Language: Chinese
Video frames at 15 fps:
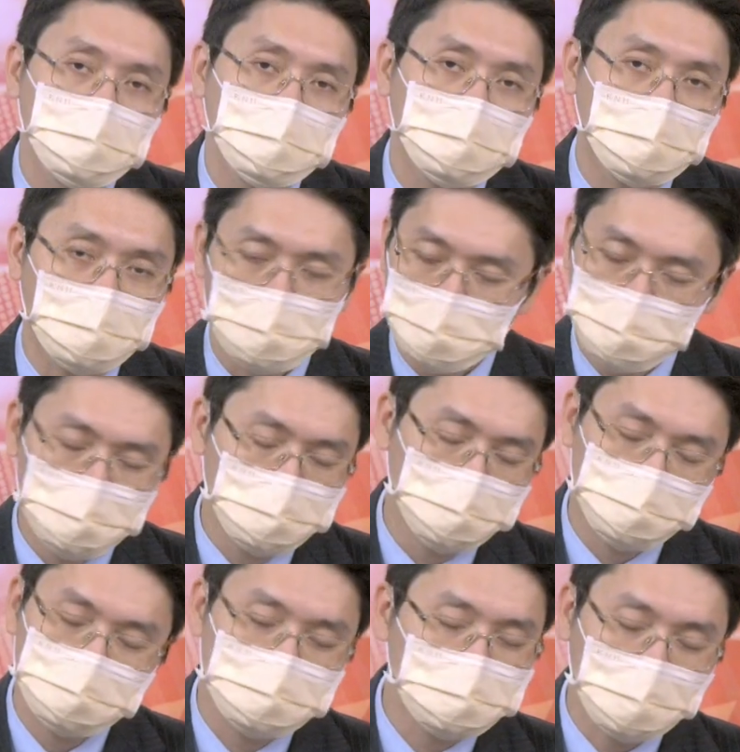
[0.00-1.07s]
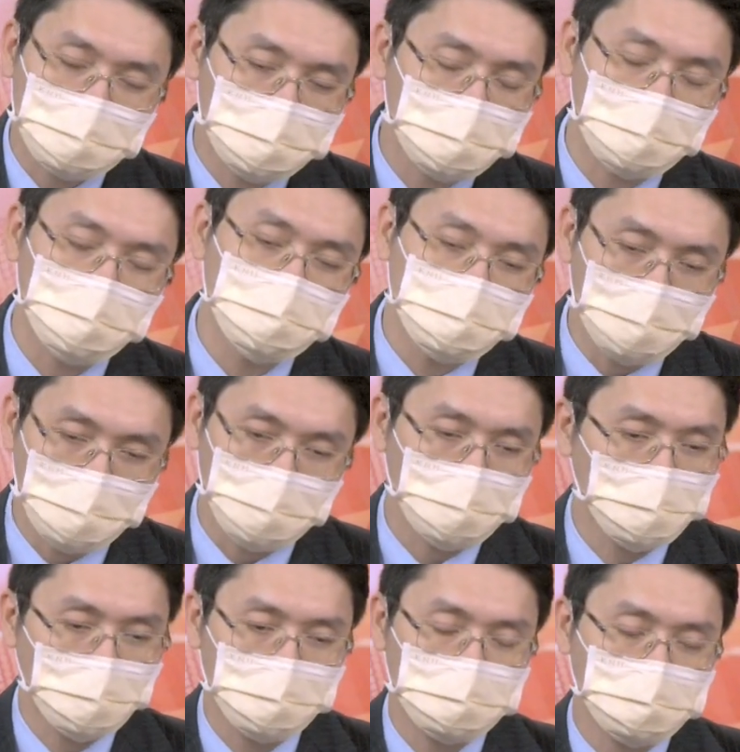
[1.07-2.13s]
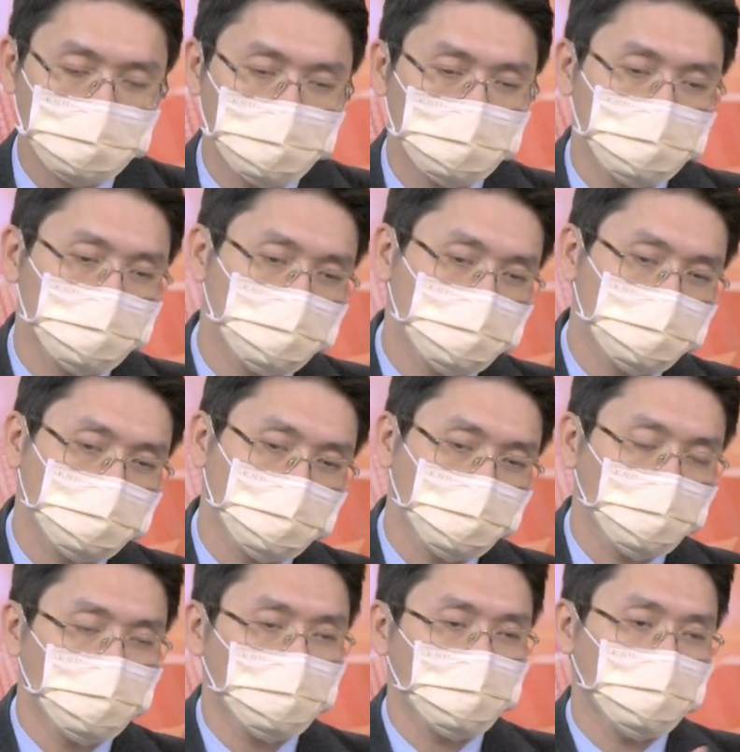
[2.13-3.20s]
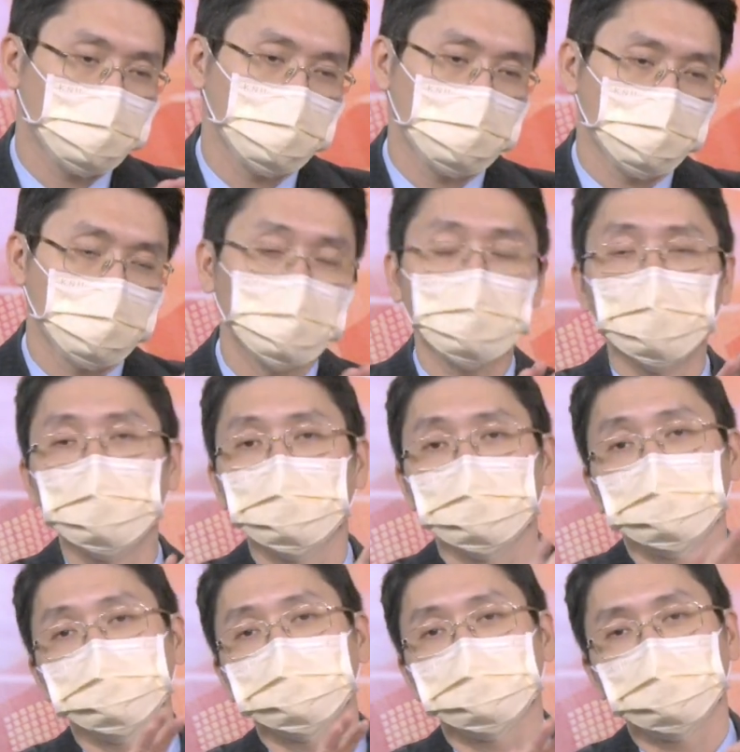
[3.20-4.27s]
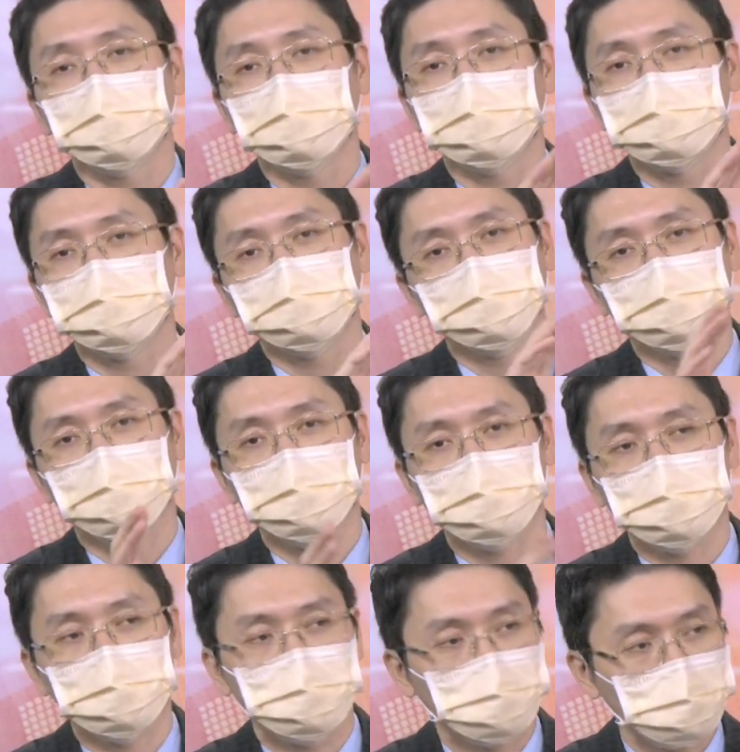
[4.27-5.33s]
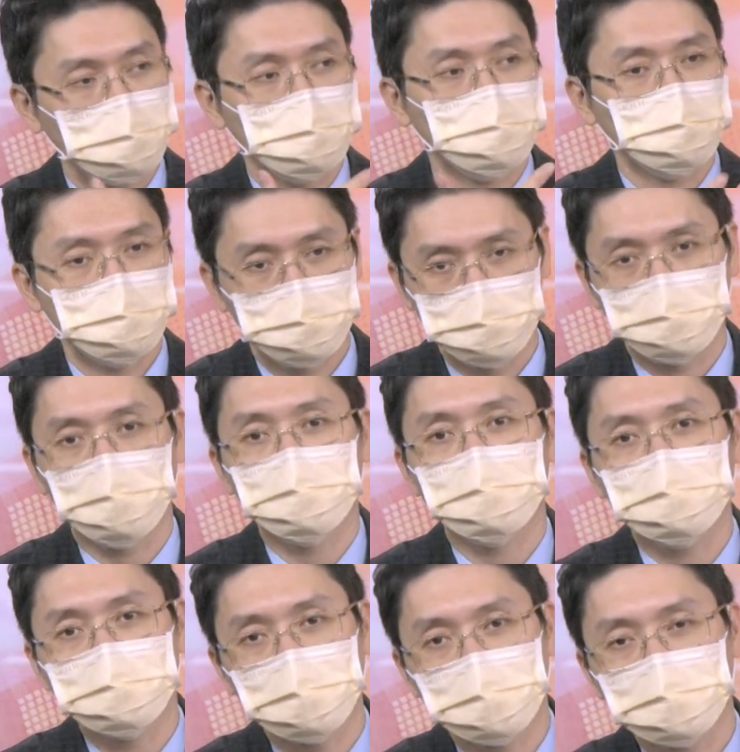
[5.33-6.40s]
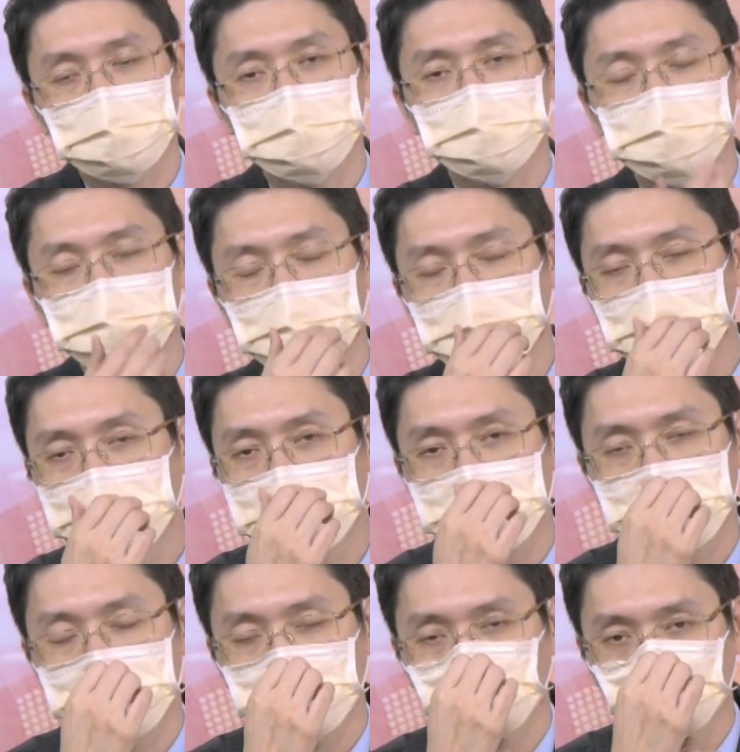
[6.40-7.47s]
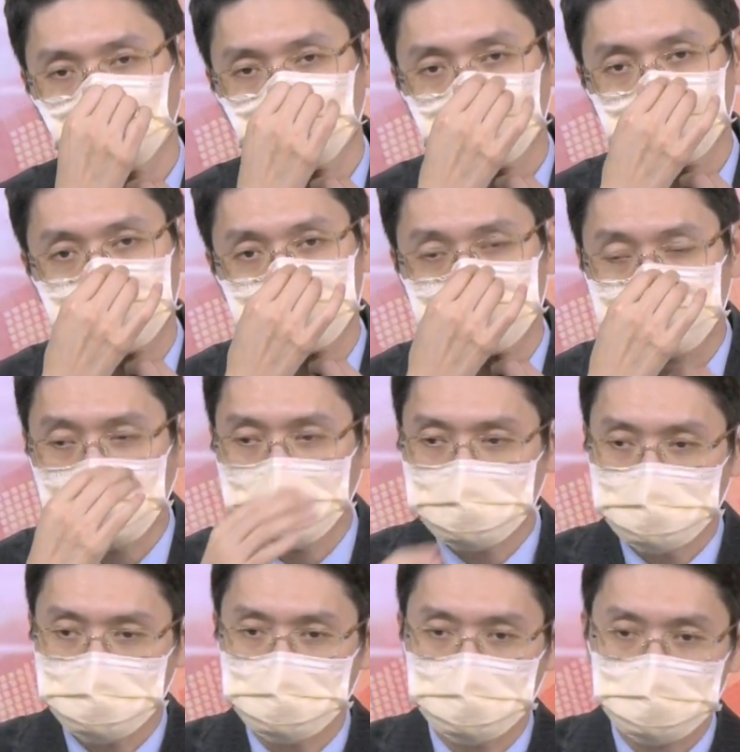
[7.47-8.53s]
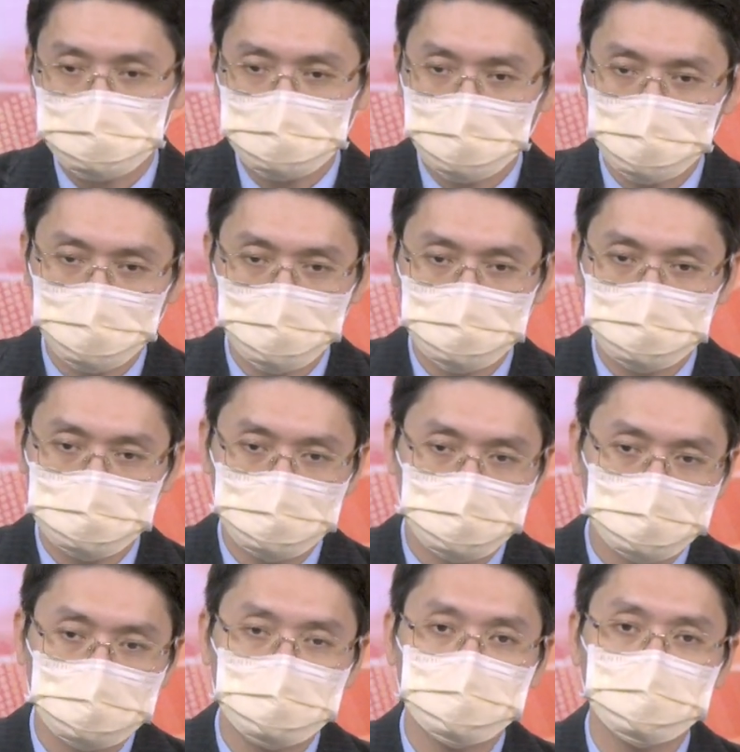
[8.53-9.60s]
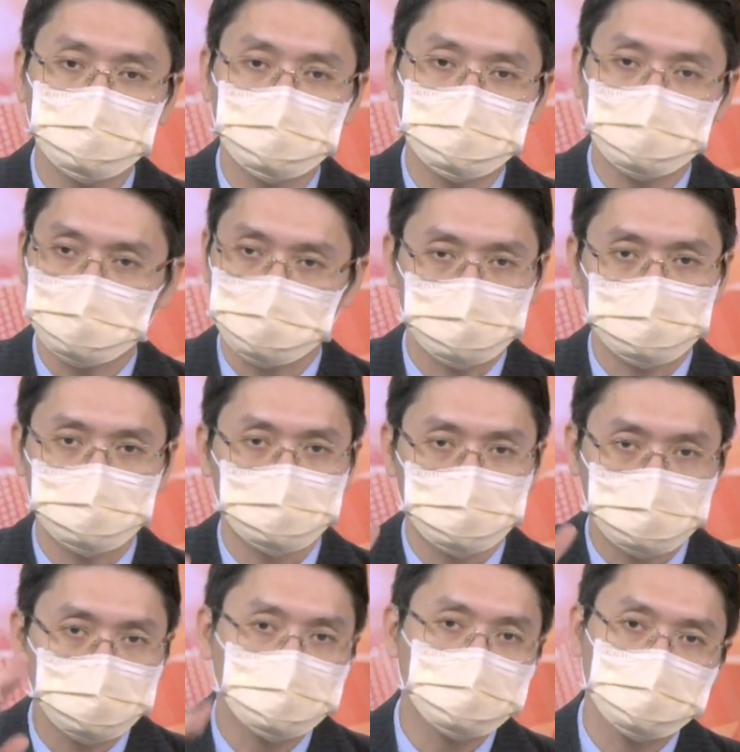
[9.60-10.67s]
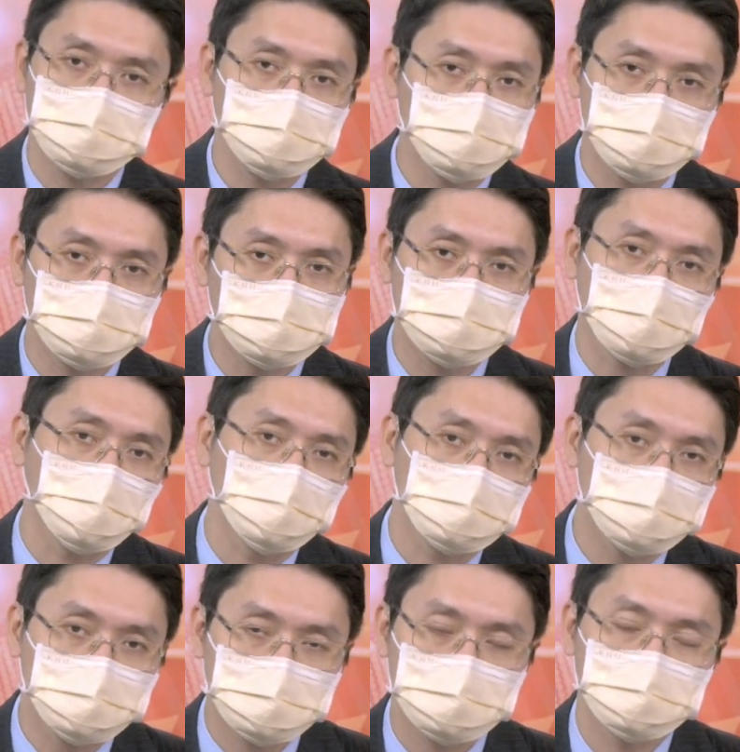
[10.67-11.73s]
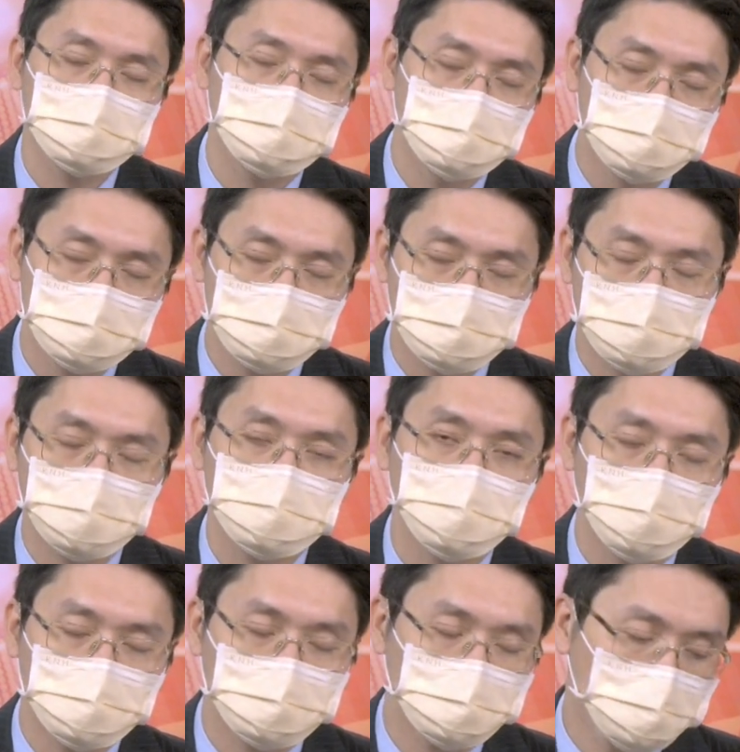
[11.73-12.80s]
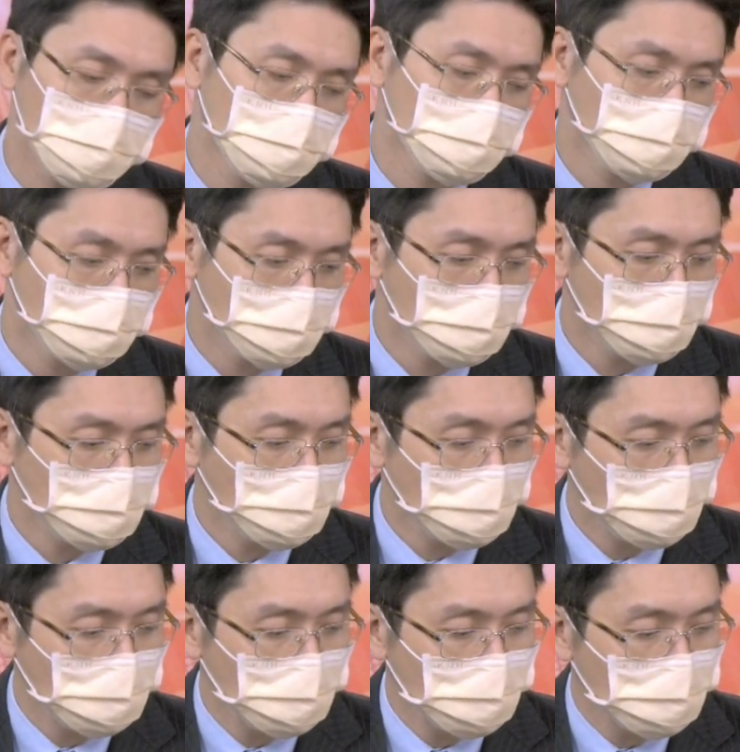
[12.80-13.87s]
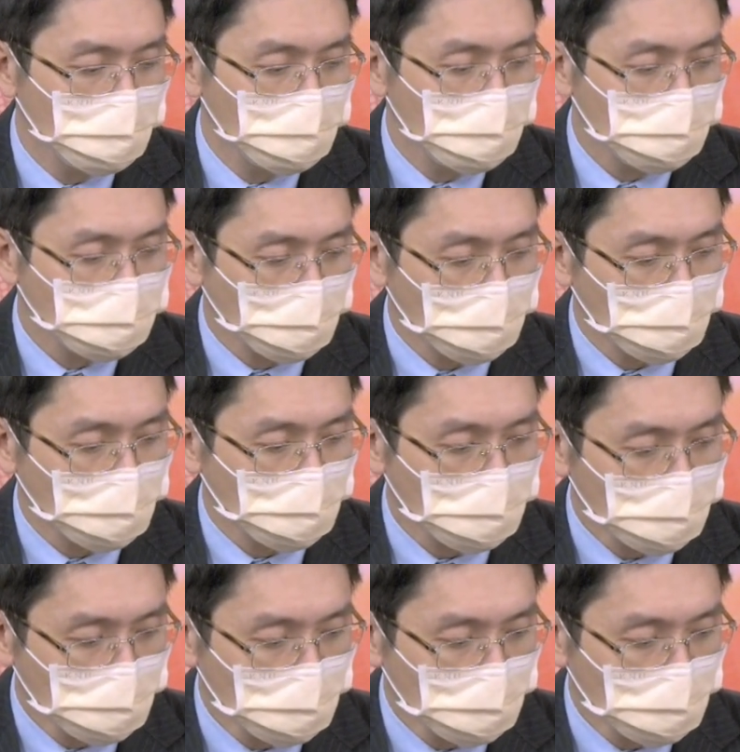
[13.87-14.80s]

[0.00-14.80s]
啊，我没有多余的产能给你啦，我要先 support 我们欧美的比较重要的高单价的客户，嘛。你台系的相关的这种客户，你就自己去自享自己自求多福。所以呢，